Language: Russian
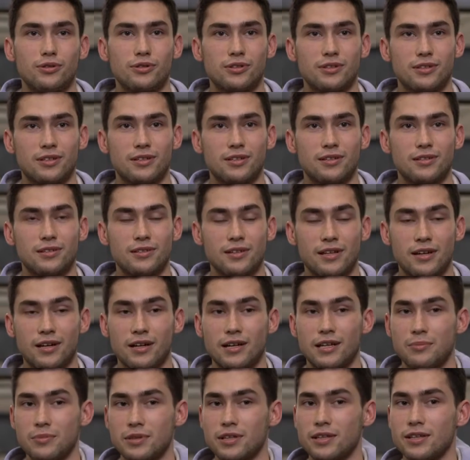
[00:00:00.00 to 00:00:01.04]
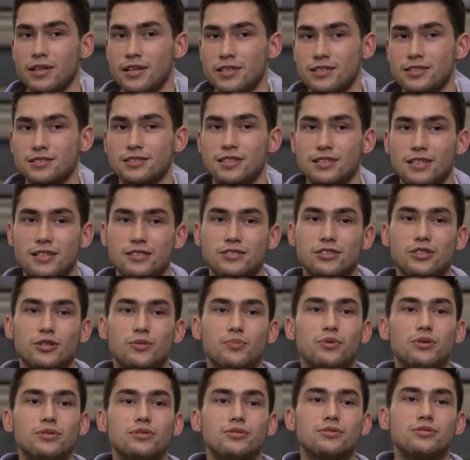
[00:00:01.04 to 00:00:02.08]
только на, именно на этих занятиях
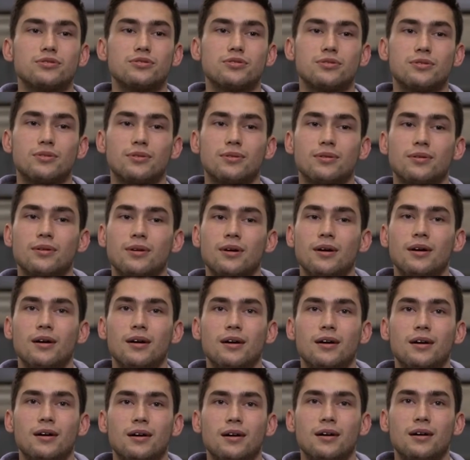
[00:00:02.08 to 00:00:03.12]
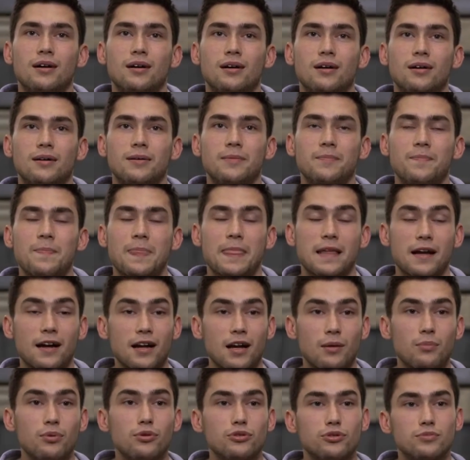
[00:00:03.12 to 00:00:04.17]
понял, что э,
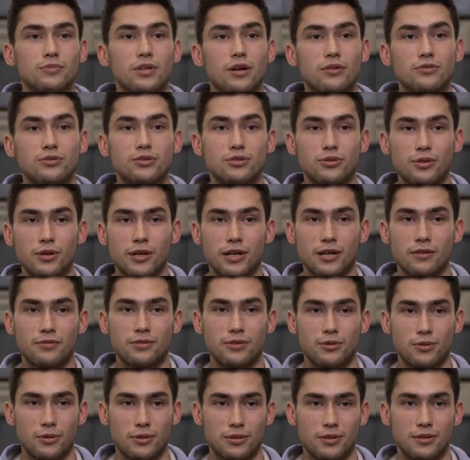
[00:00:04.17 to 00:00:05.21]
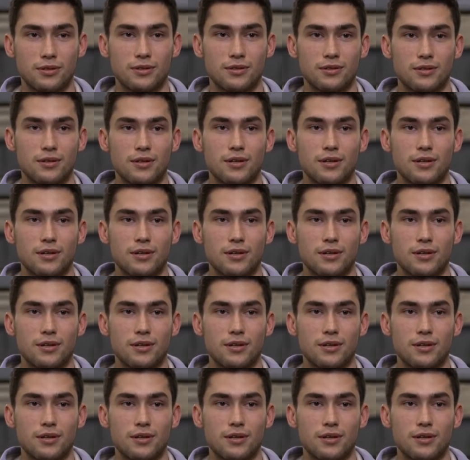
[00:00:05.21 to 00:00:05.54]
какая будет у меня аудитория в итоге.